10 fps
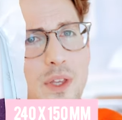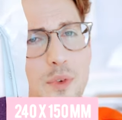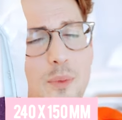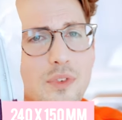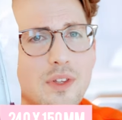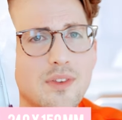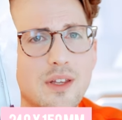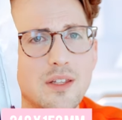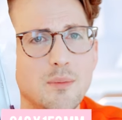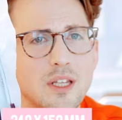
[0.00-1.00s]
15
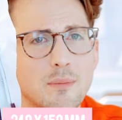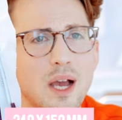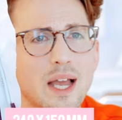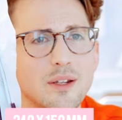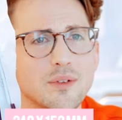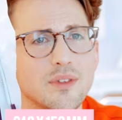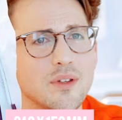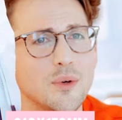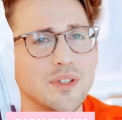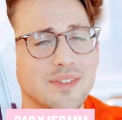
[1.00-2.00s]
cm breit
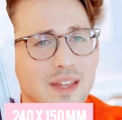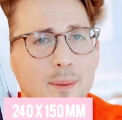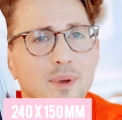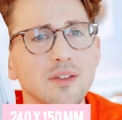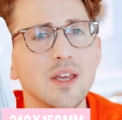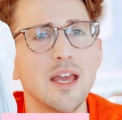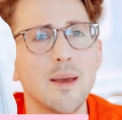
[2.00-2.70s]
und ist damit